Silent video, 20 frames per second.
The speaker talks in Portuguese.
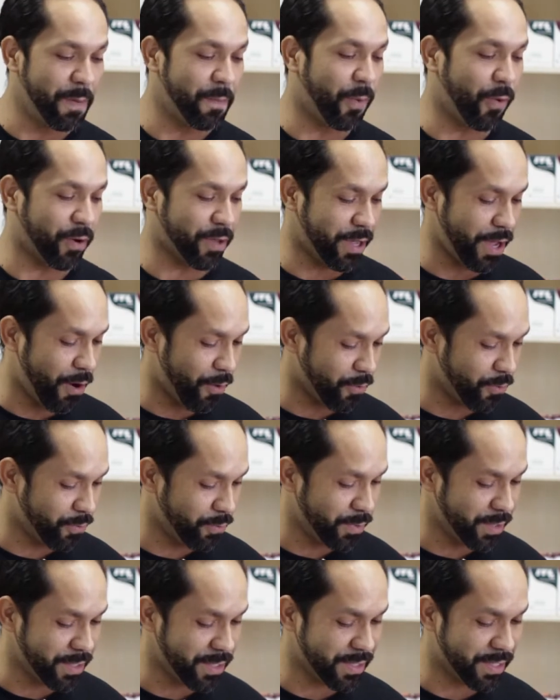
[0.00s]
porque
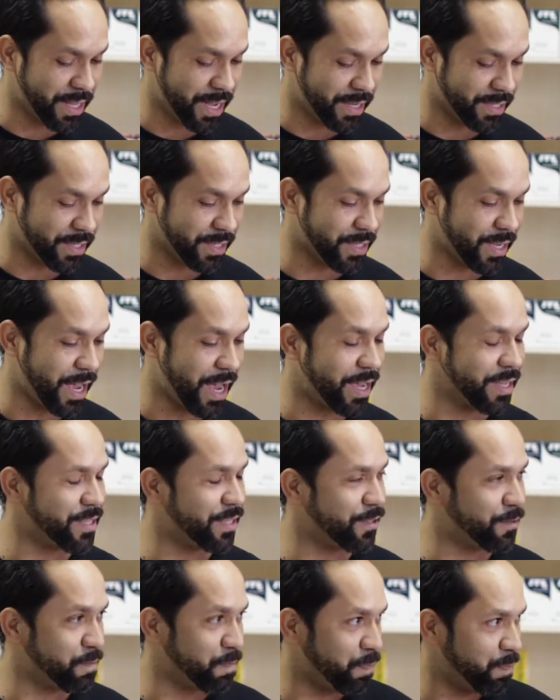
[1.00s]
algumas dessas
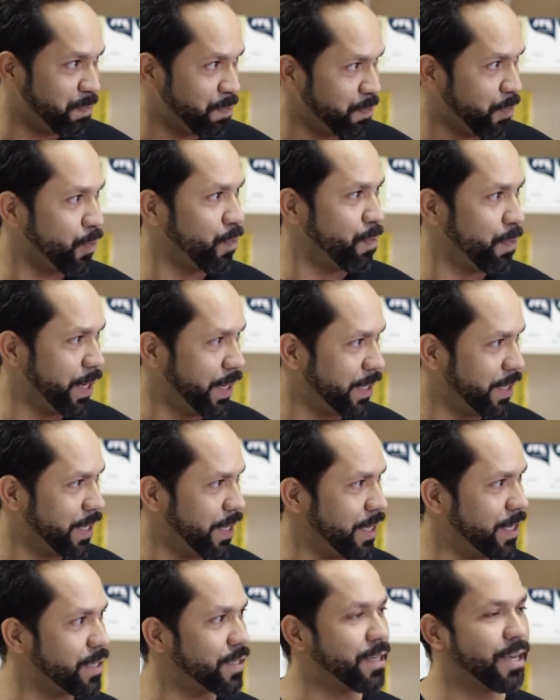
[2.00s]
raças
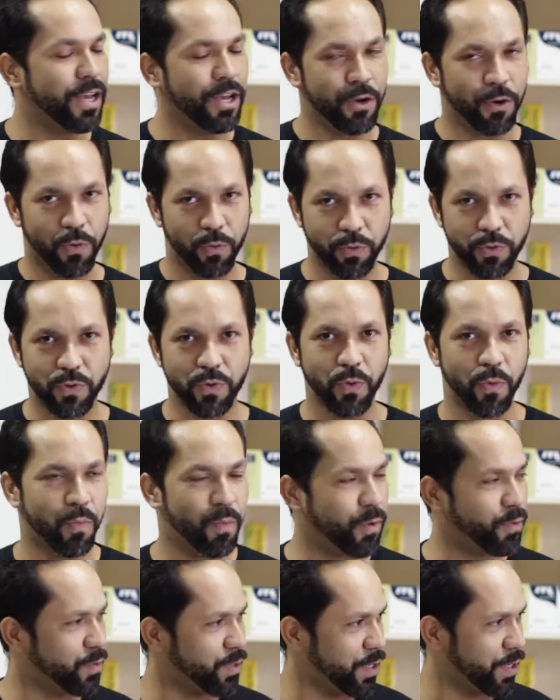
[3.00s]
branquinhas
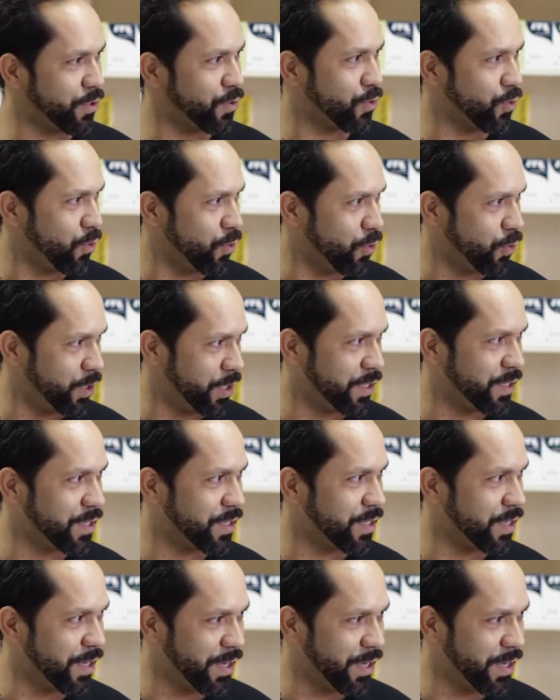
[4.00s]
costumam ser surdas.